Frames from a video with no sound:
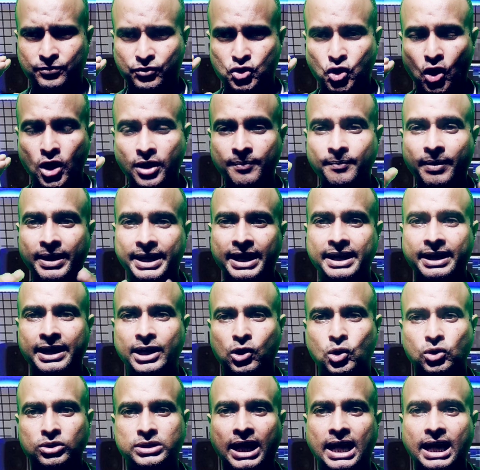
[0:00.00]
ज्वाइन बटन एक
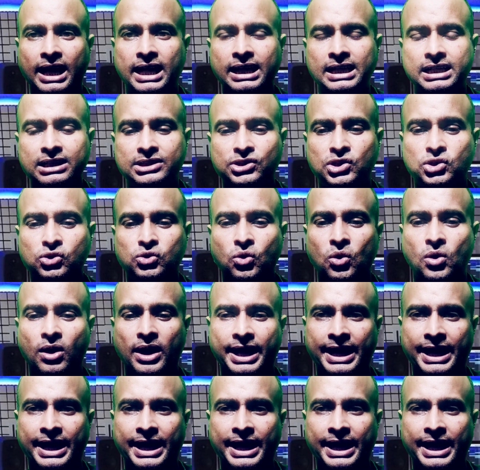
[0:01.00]
होता है जिसको